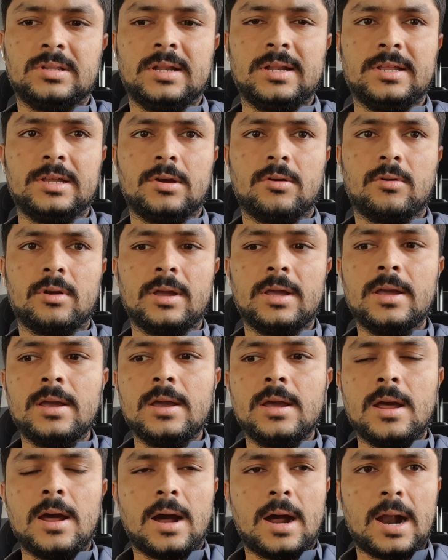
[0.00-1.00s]
देने जाओगे
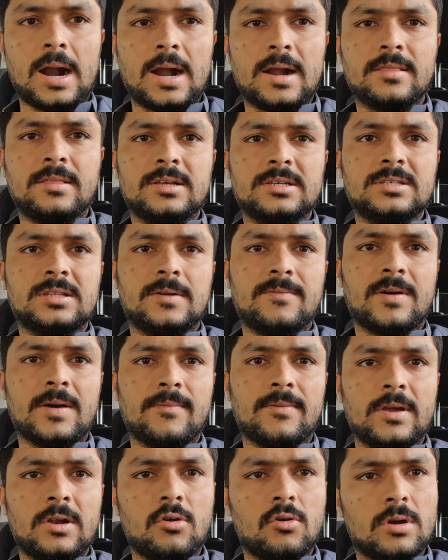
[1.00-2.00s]
आठ दस दफ़ा
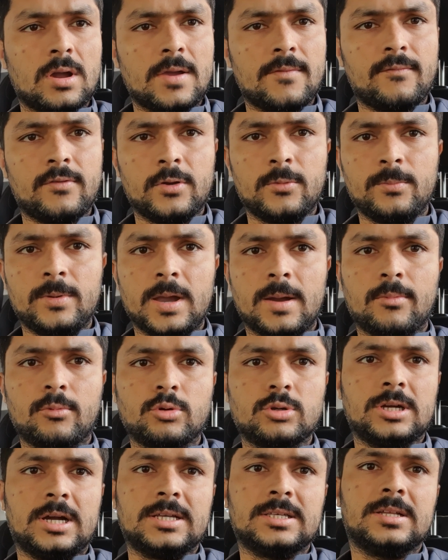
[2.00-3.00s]
फेल हो गए फिर भी आपको
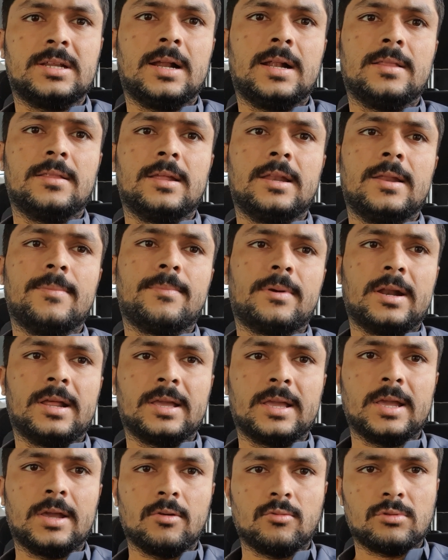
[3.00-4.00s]
छियासी रियाल देने
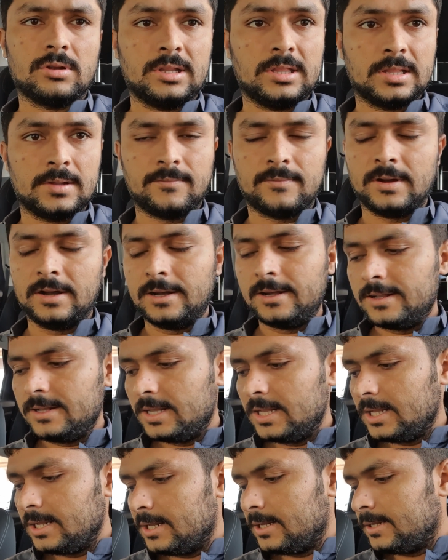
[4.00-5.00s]
पड़ेंगे उतनी दफ़ा
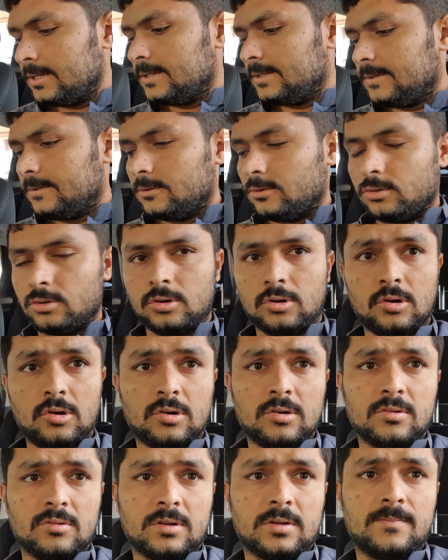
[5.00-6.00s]

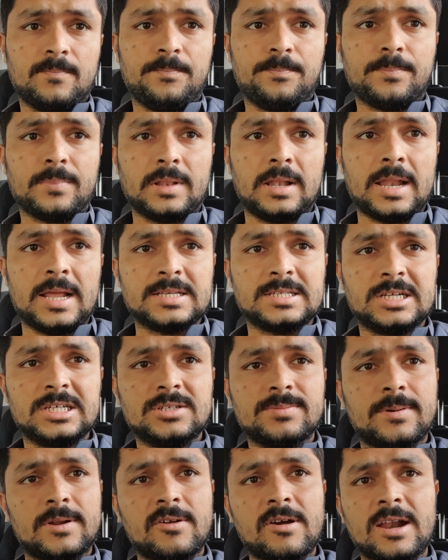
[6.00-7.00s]
तो
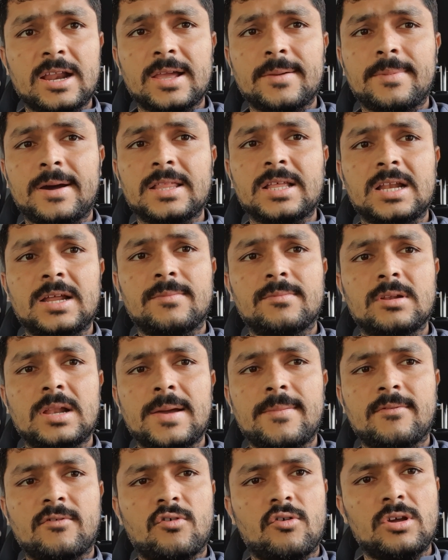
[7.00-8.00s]
लाइसेंस बनवाने के बाद
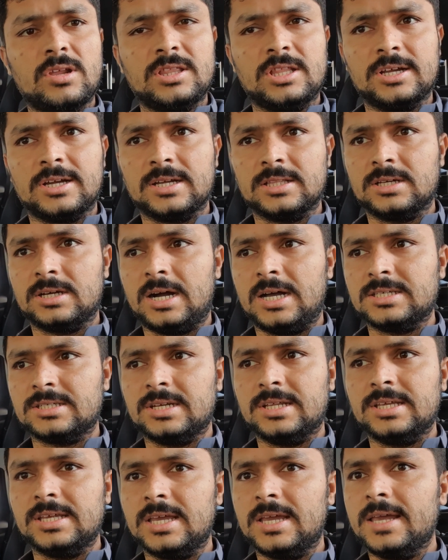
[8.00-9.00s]
अलहमदिल्ला कोई दिक्कत खास
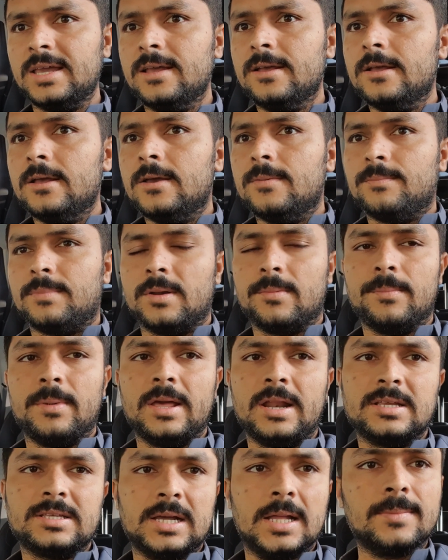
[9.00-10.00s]
नहीं है पर
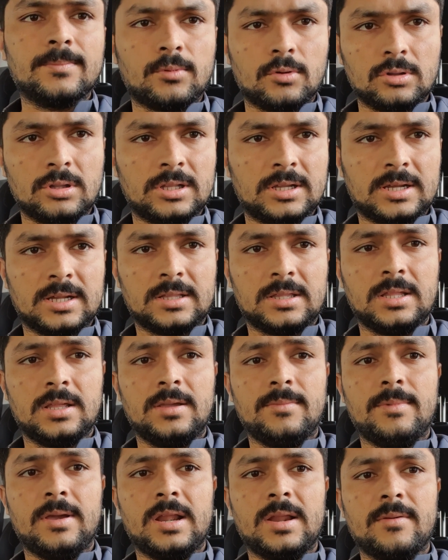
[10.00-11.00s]
मेरे साथ बहुत दिक्कत थी
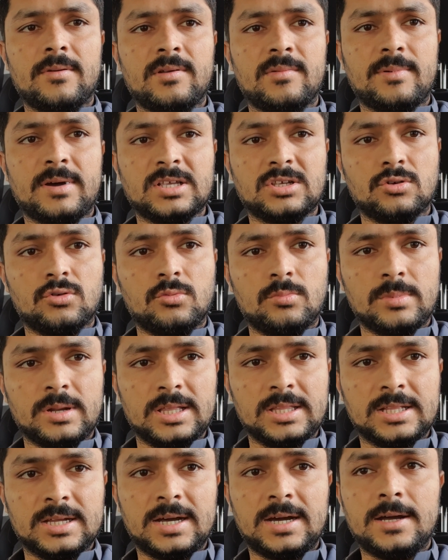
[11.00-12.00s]
मेरे पास रूम
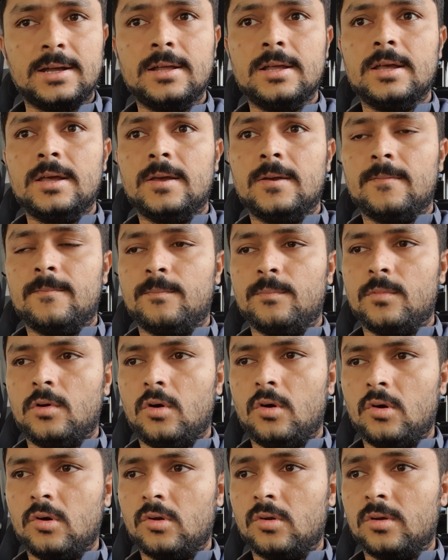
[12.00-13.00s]
नहीं था
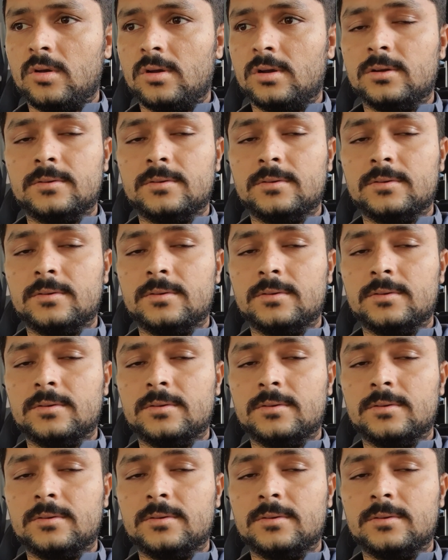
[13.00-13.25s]
और